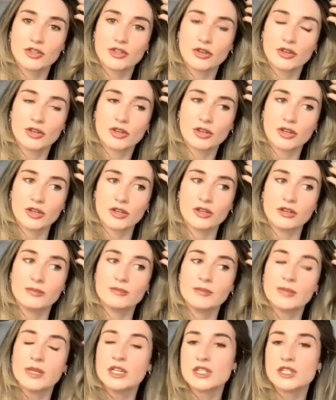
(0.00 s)
de
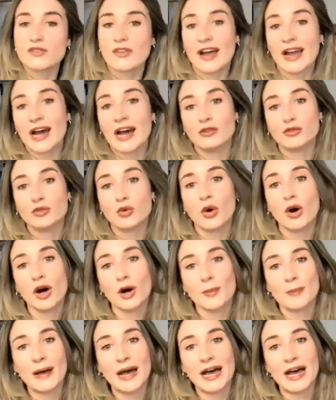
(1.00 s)
euh, se faire
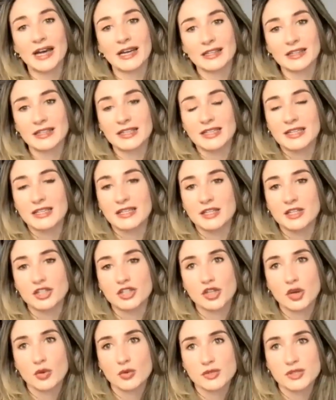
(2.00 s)
avoir par des
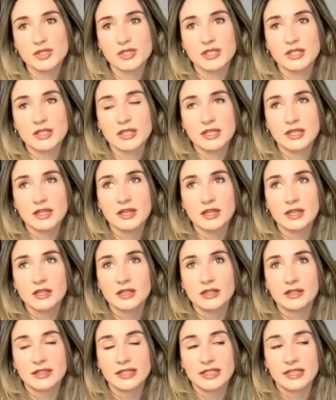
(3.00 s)
choses qui
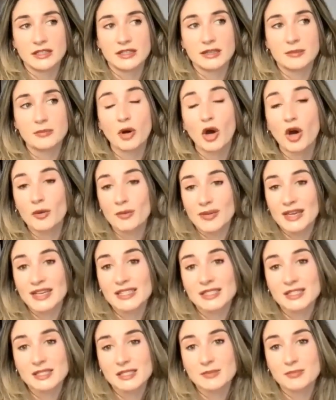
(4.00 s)
des,
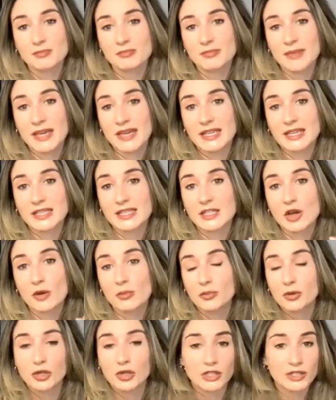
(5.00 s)
promesses, mais qu'il n'y a
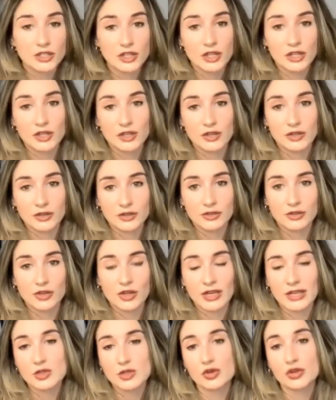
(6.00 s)
pas de, de
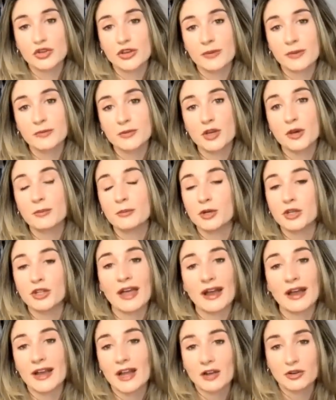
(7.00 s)
résultats, puis il n'y a pas
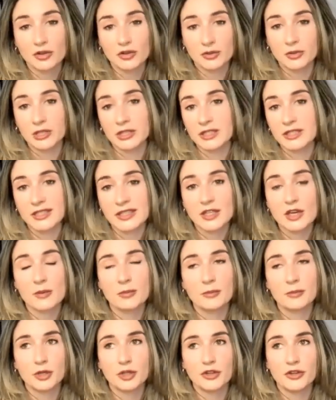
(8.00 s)
d'accountability, il n'y a
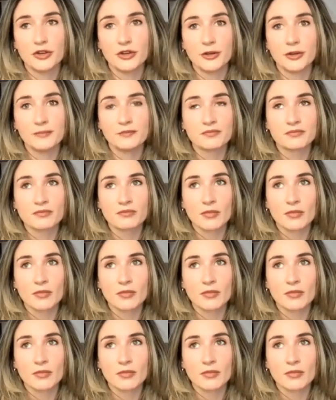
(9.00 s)
pas de.